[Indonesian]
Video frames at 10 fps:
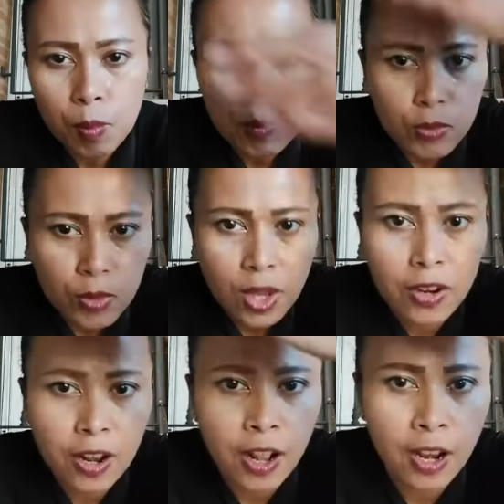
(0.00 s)
hmm,
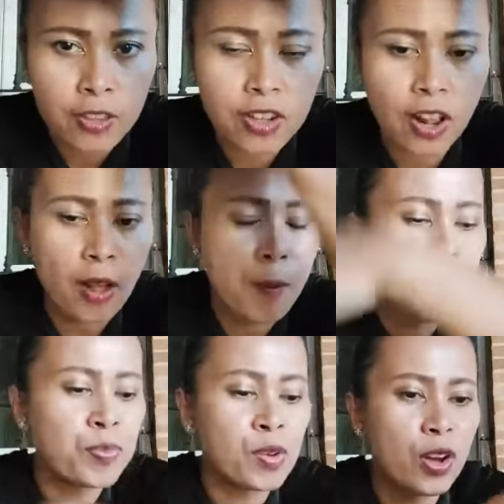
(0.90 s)
ada lalat segala
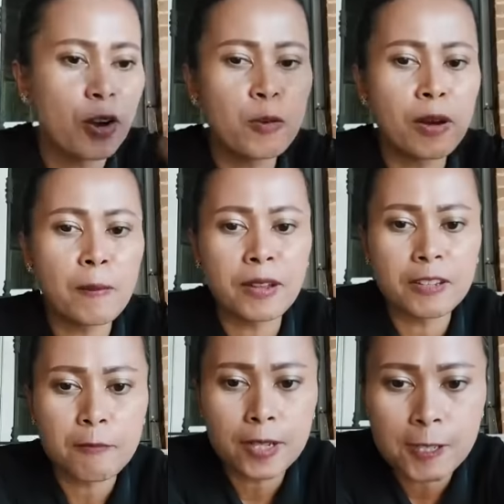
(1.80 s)
kalau aku makan
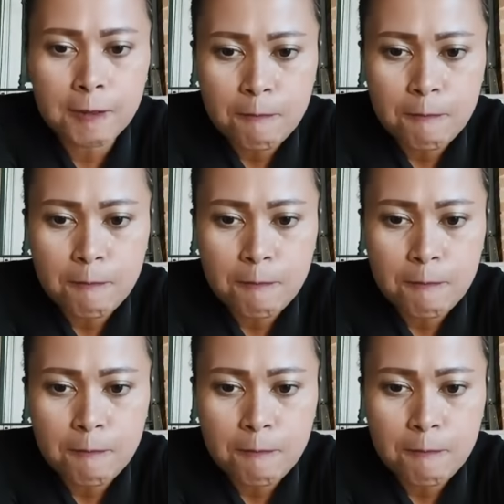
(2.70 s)
manis-manis